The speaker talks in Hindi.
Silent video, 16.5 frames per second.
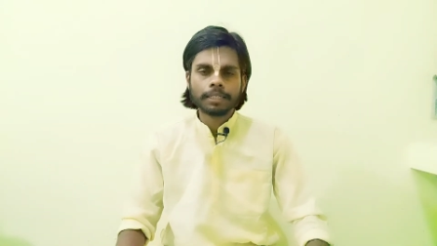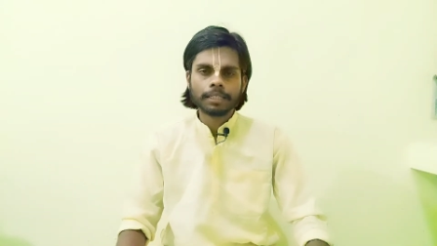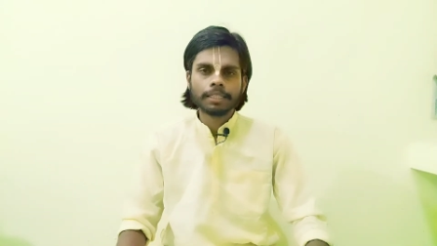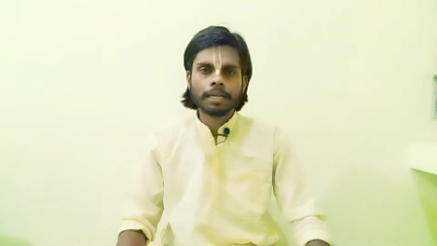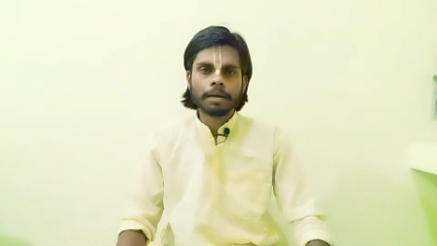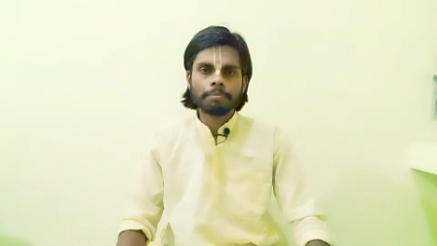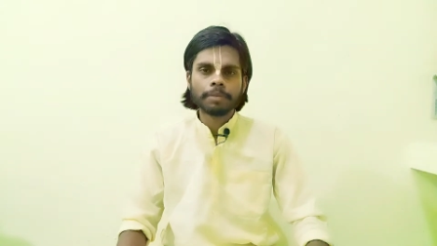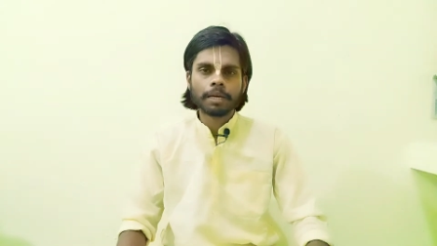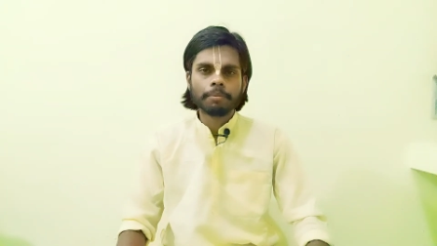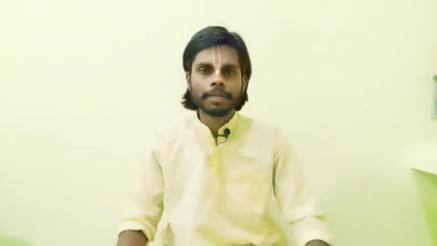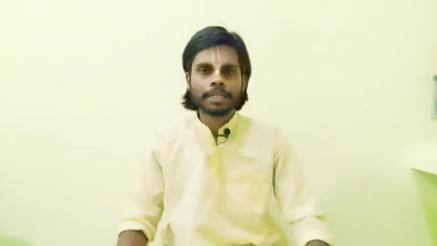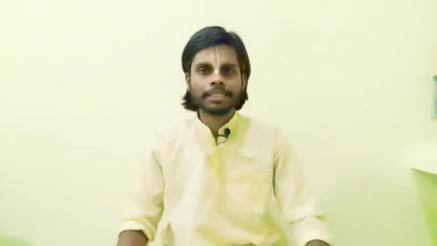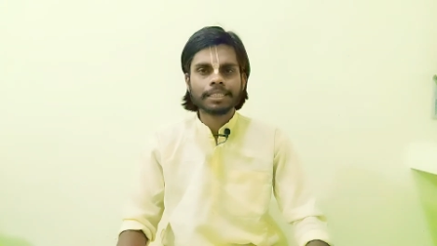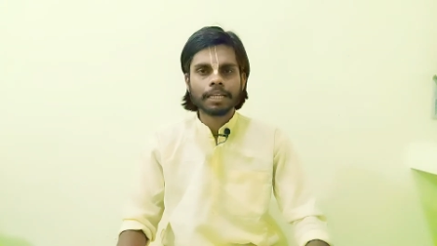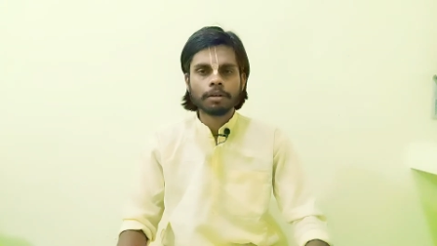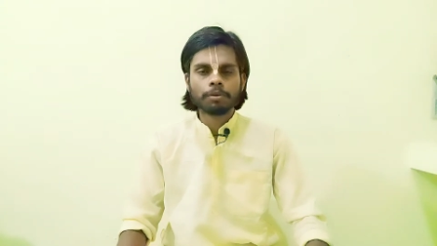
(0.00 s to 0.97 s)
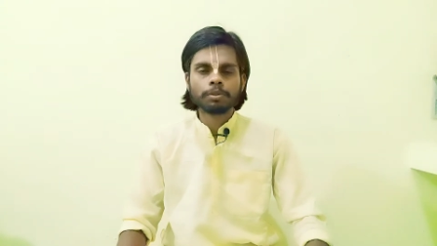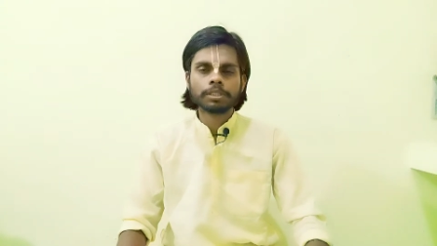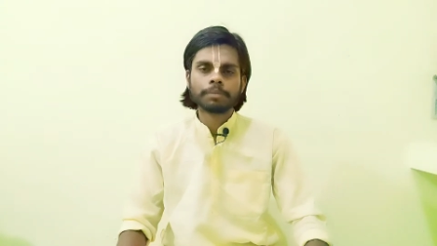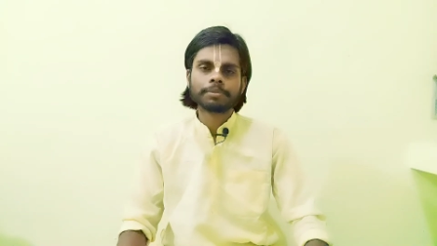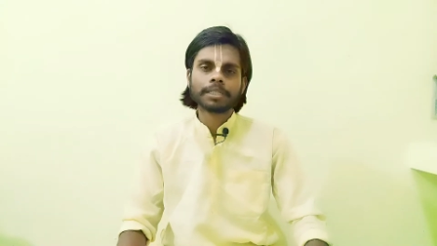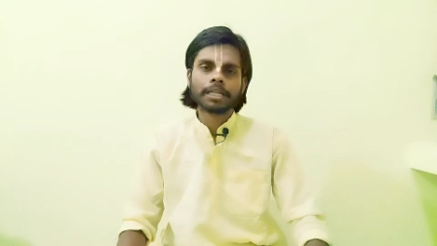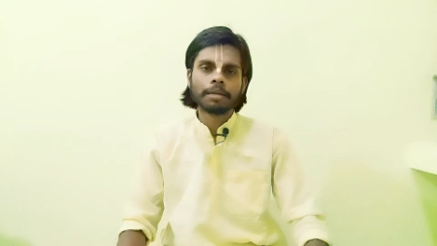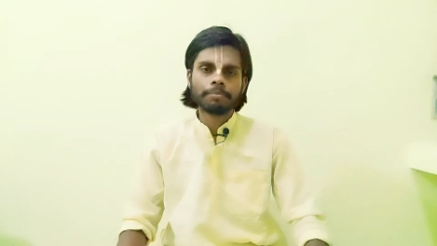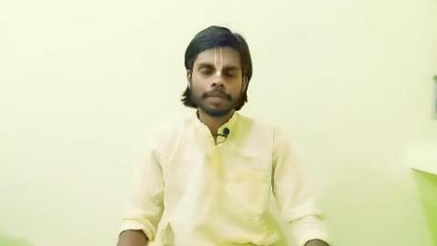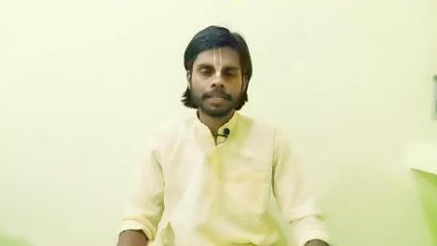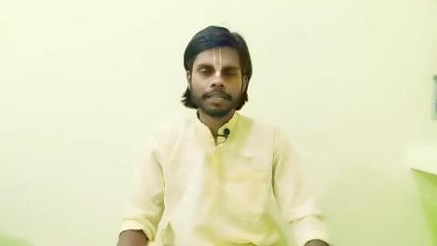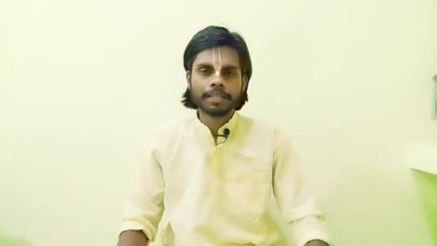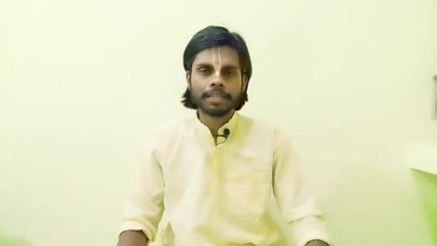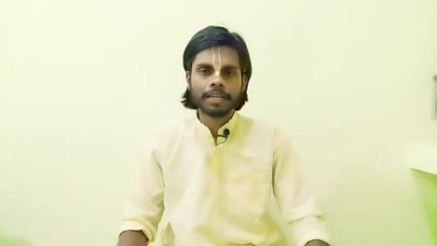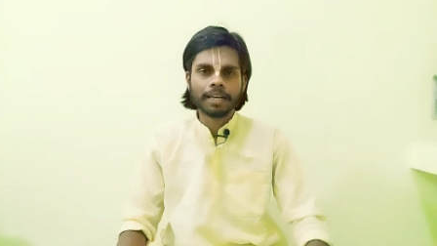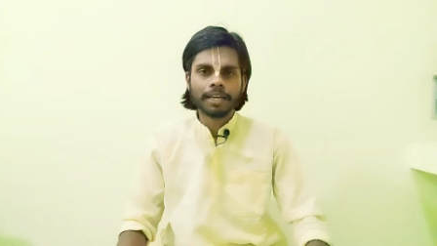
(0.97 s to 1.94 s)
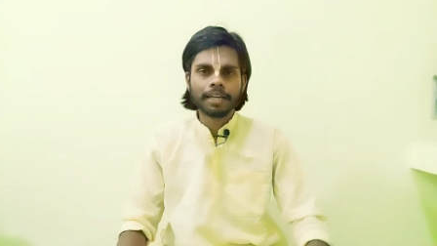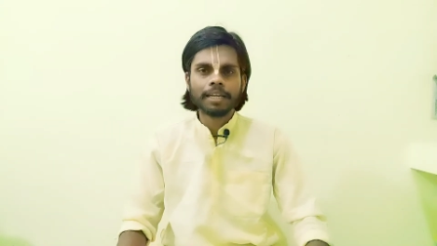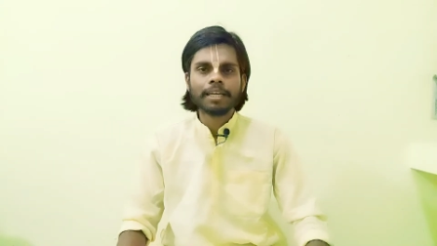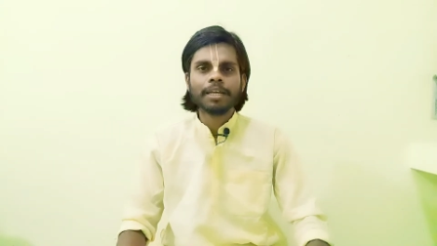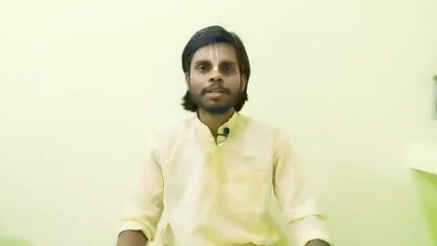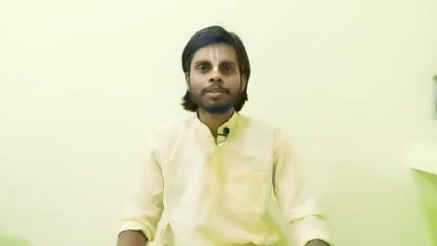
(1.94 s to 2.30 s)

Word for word: यदि आपने हमारे चैनल को सब्सक्राइब नहीं किया है